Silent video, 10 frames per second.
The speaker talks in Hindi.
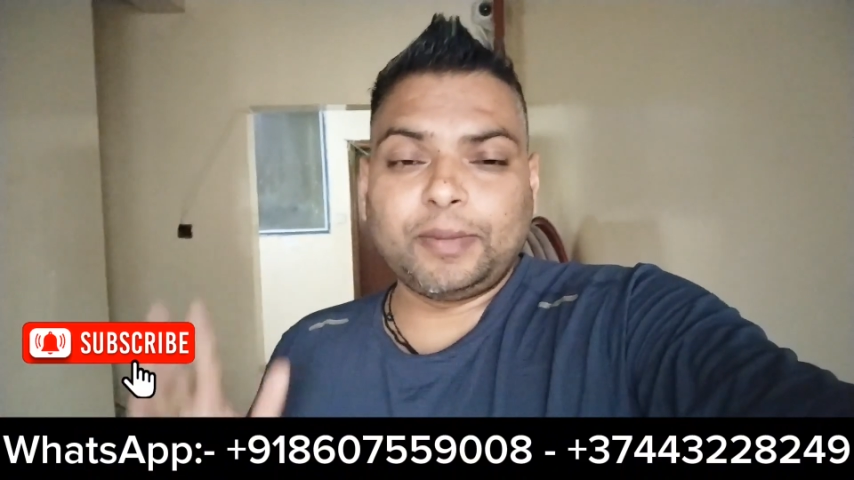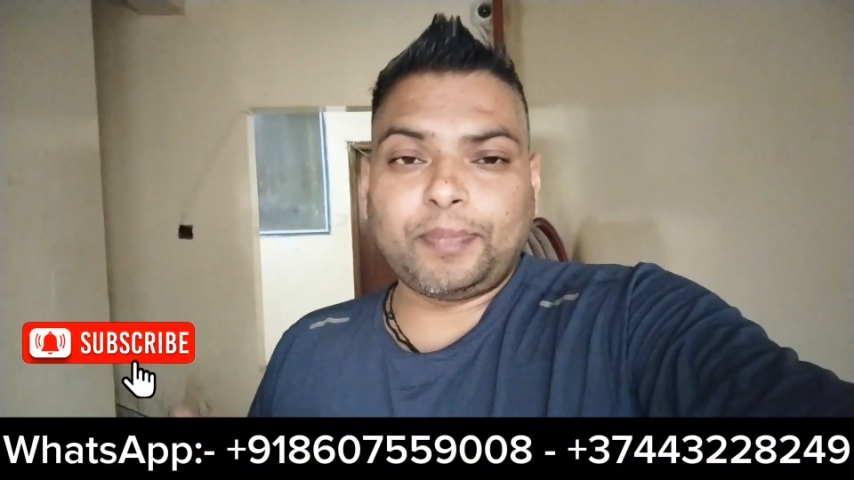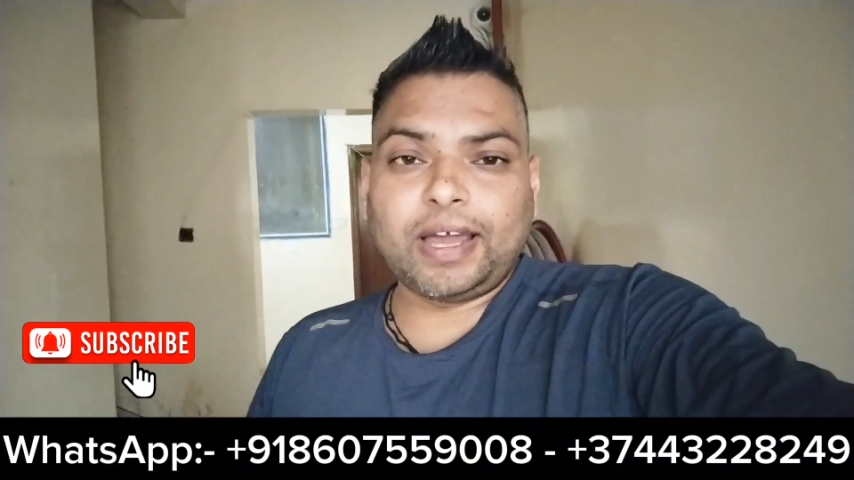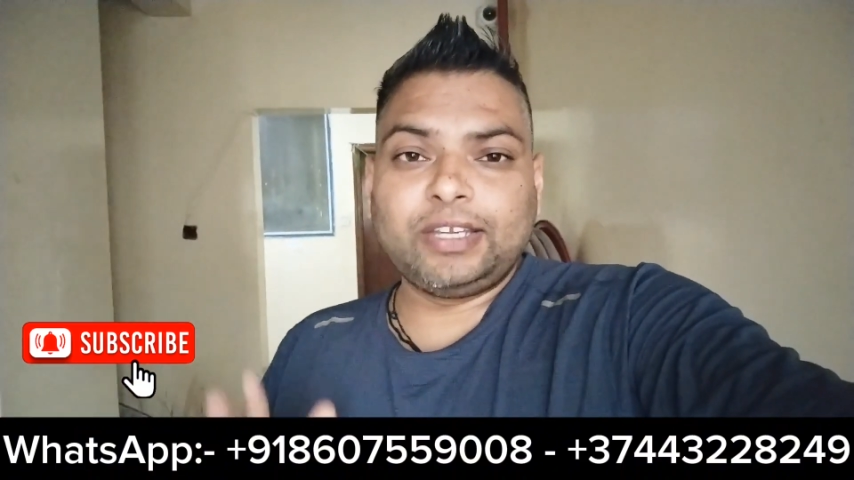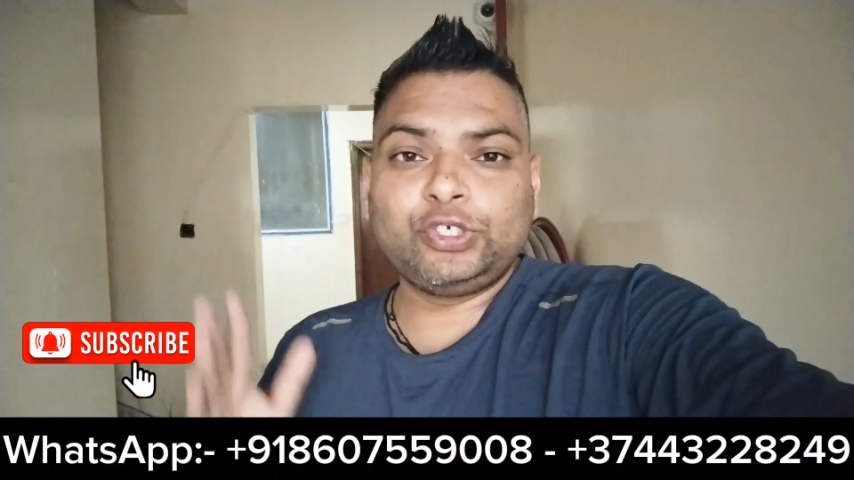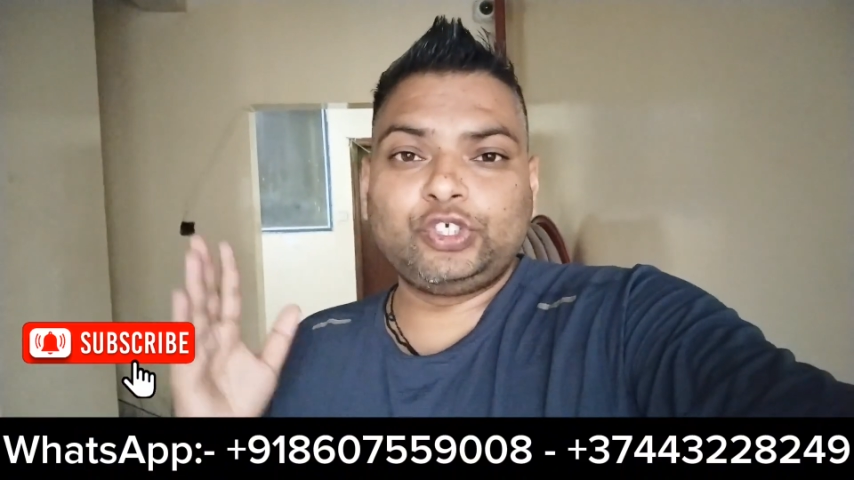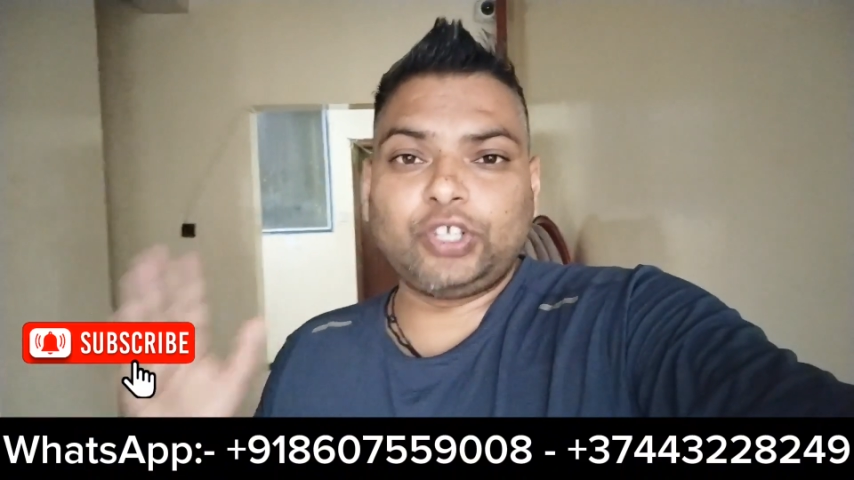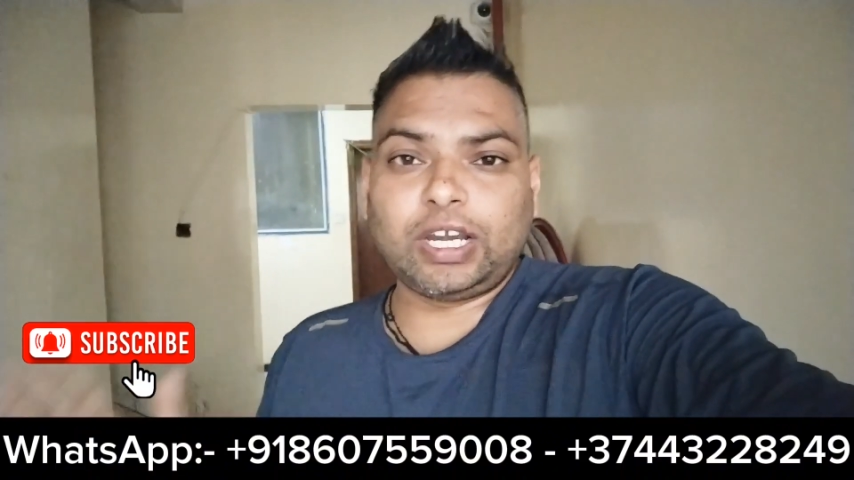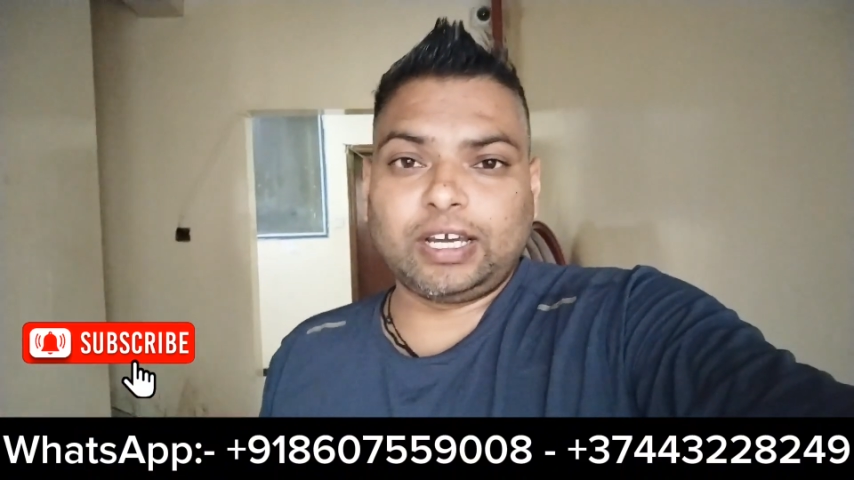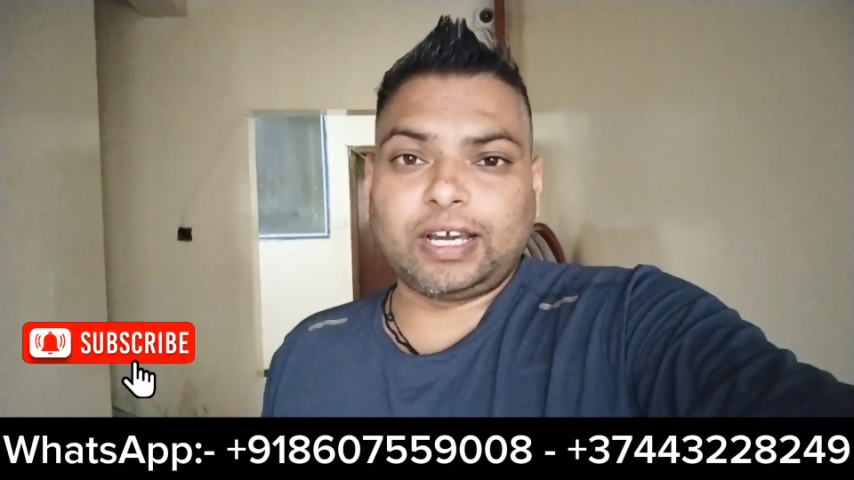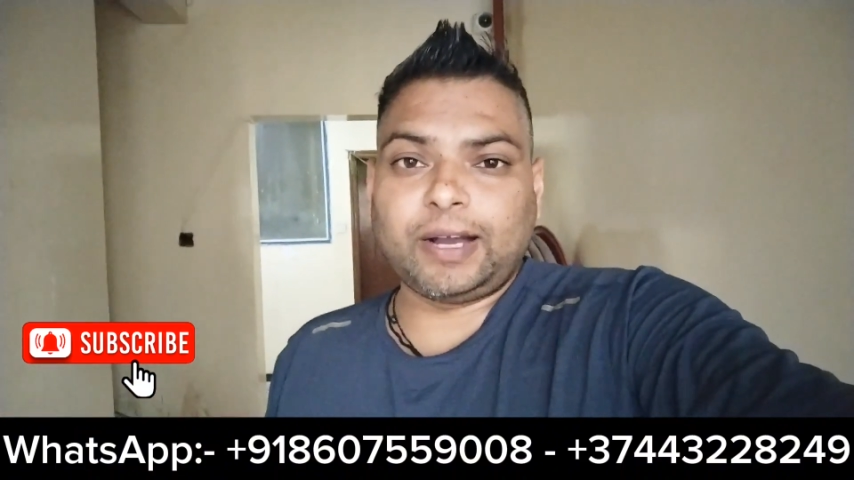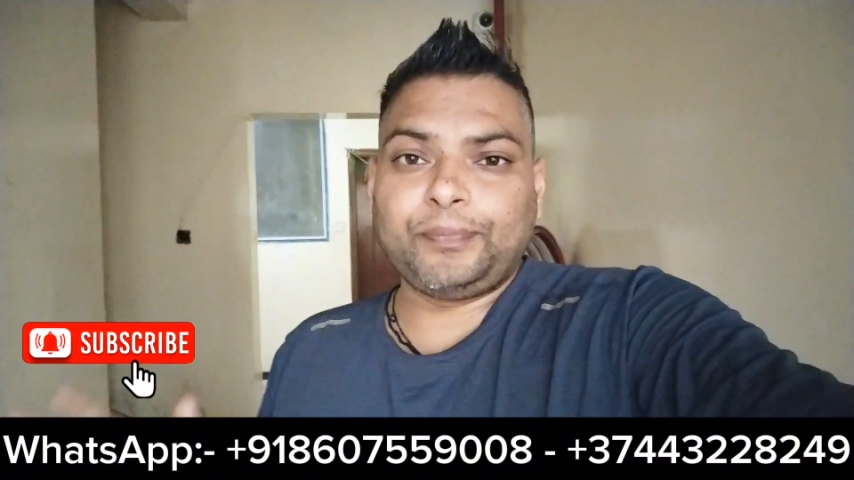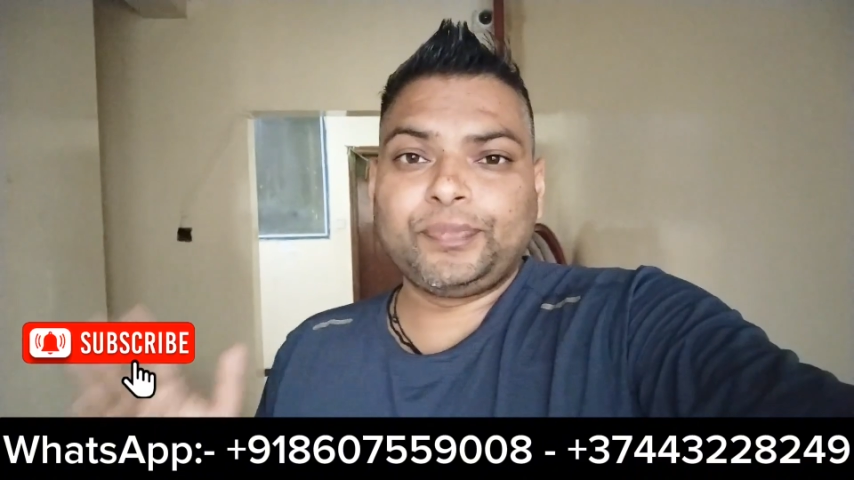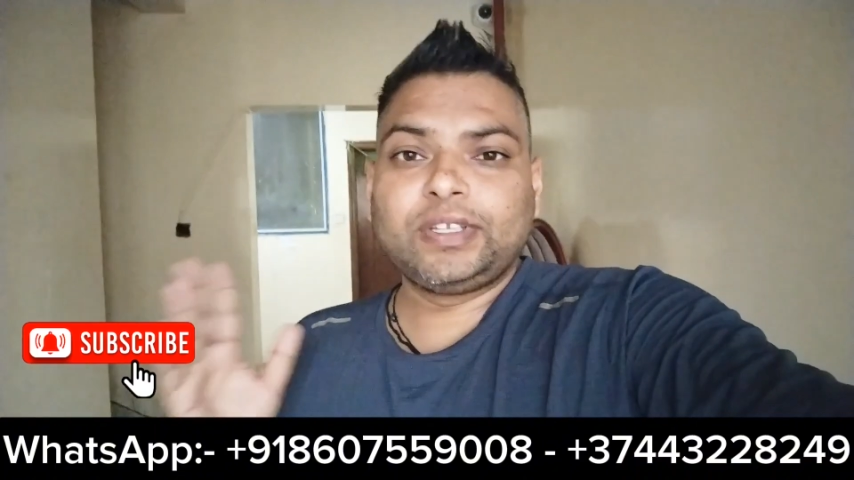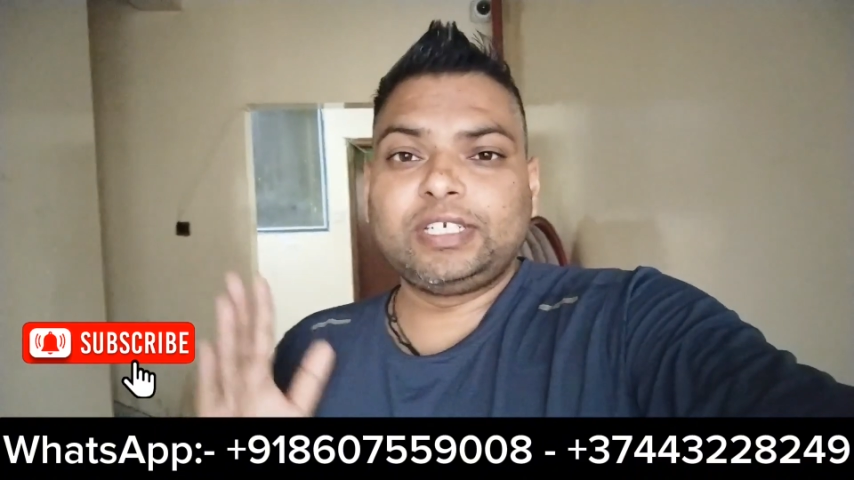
नेपाली श्रीलंका